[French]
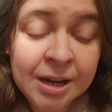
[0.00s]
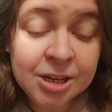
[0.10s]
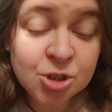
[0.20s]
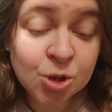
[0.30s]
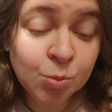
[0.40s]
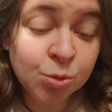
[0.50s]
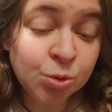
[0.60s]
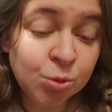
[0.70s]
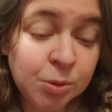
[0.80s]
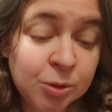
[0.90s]
les jambons
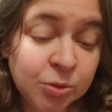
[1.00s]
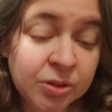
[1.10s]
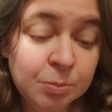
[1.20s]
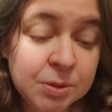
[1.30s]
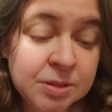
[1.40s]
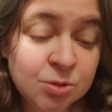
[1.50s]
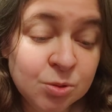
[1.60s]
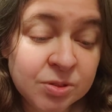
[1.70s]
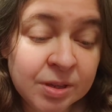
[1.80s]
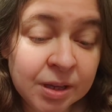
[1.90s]
cuits aux épices
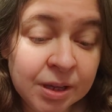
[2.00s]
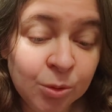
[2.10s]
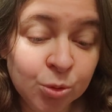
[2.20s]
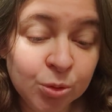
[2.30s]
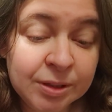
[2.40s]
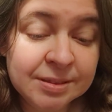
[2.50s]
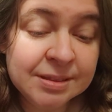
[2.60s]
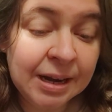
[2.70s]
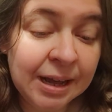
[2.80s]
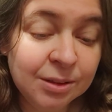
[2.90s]
se serraient contre des
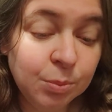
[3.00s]
salades